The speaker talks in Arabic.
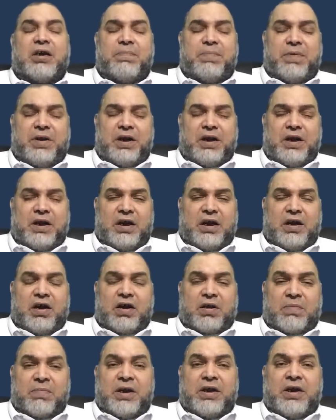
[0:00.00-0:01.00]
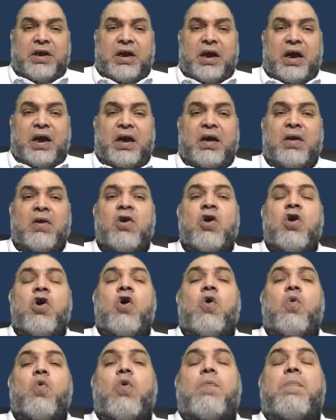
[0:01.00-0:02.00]
بارمينيا
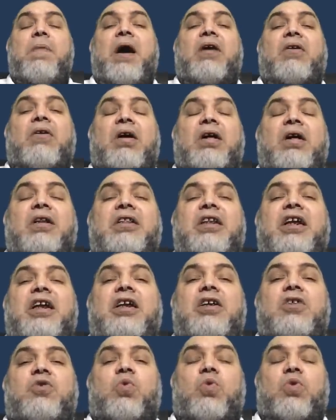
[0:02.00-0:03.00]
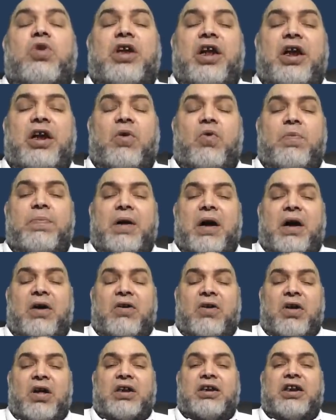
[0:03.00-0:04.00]
وبأراضي تركيا
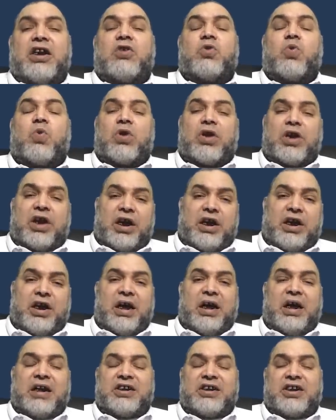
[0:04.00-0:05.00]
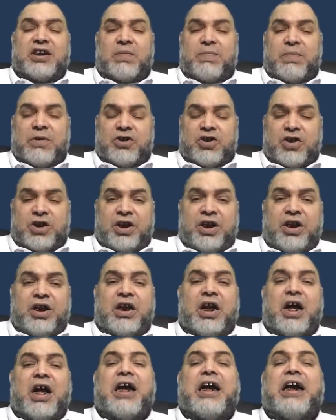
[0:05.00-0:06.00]
وبأراضي تركيا
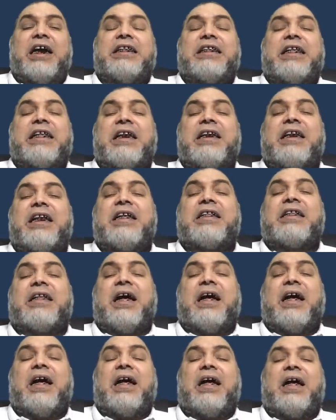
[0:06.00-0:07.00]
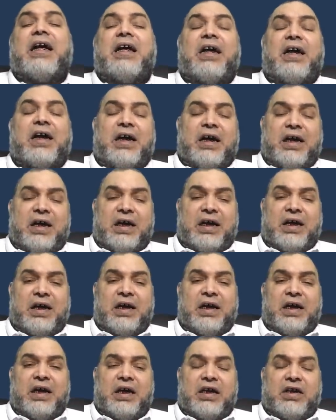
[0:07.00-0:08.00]
أذربيجانية احتلتها
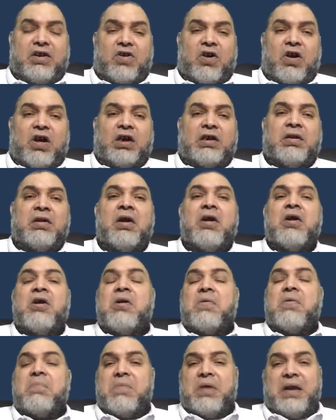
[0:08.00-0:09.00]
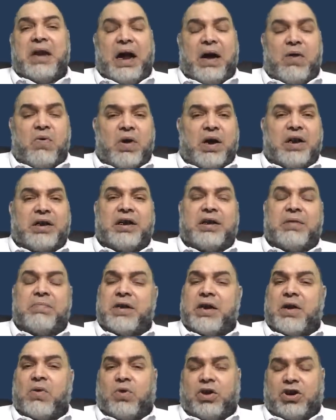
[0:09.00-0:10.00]
آه، إيران من حوالي
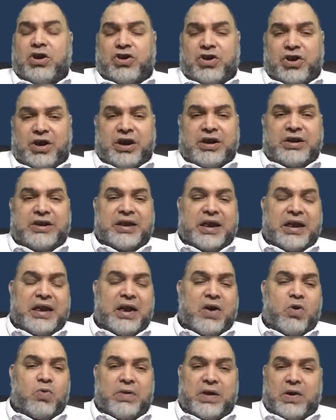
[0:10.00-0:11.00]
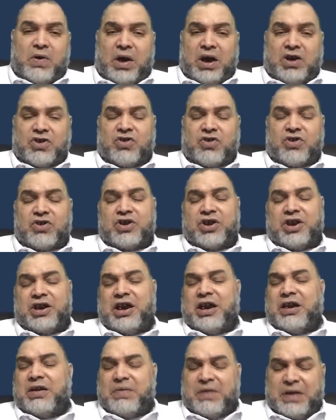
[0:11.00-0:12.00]
120 سنة أو 110
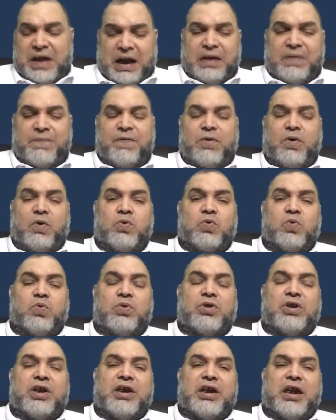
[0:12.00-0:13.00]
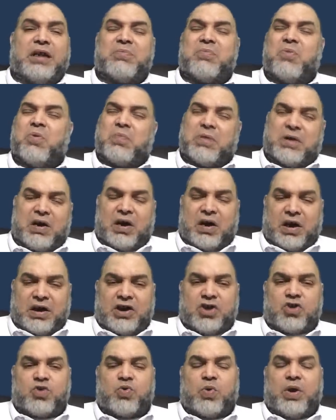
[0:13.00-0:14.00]
سنين يعني في الحدود ديت ممكن
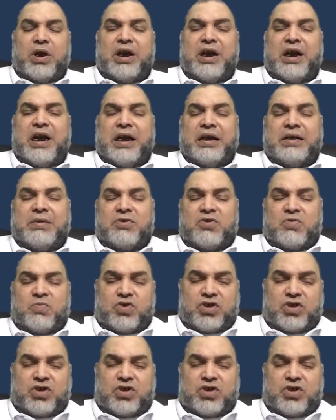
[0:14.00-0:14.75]
أقل شوية يعني مش